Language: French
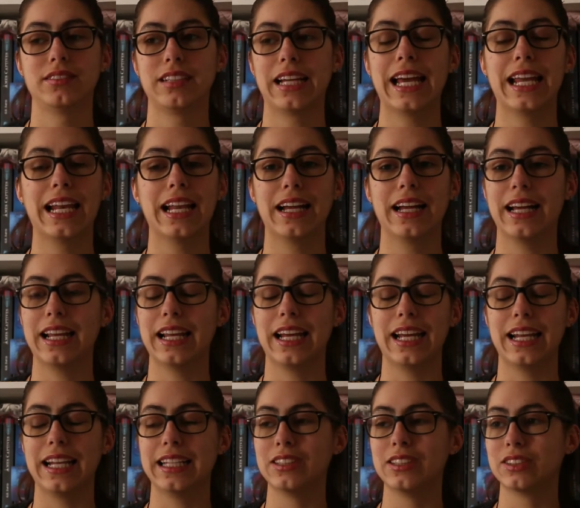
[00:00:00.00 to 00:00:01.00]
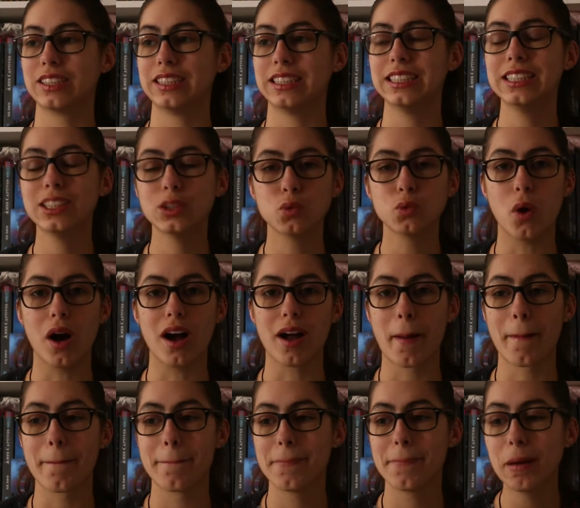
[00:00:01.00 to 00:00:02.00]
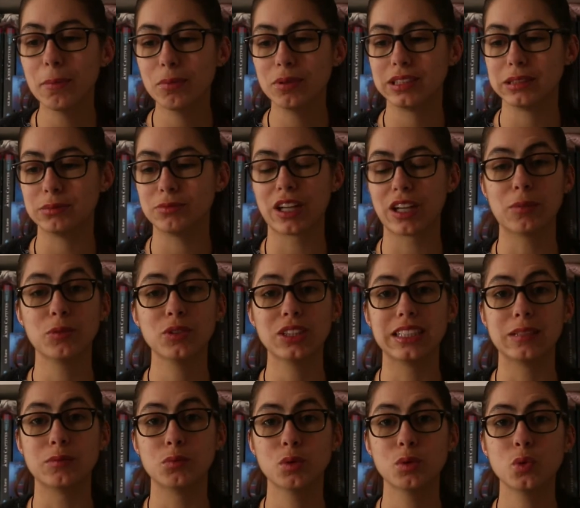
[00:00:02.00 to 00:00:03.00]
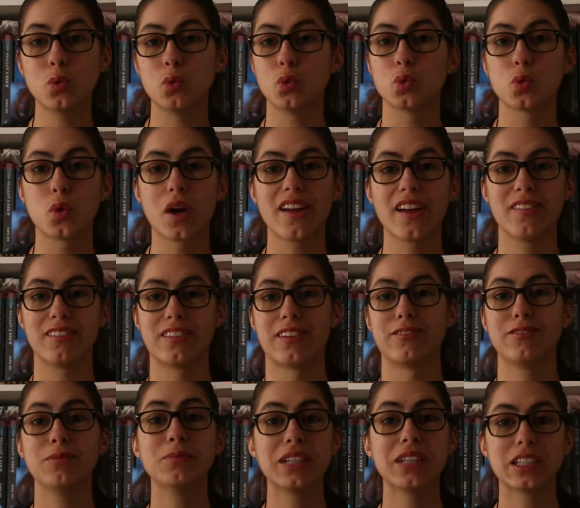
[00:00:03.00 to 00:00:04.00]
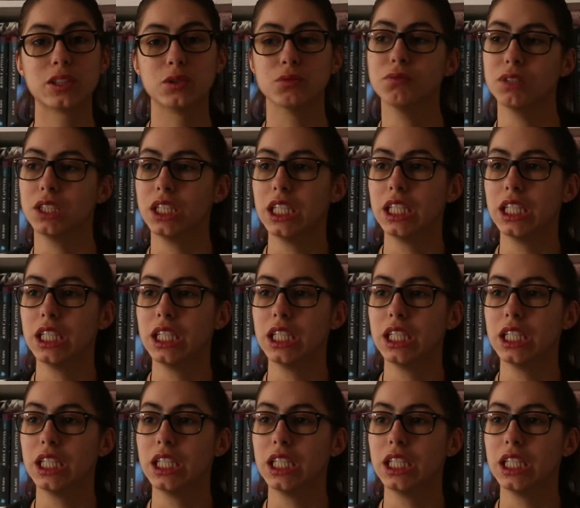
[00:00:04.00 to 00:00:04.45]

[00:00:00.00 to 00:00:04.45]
Elle, elle, est dans des histoires, pas possible. Vraiment, il y a des moments où on se croirait dans un film d'action.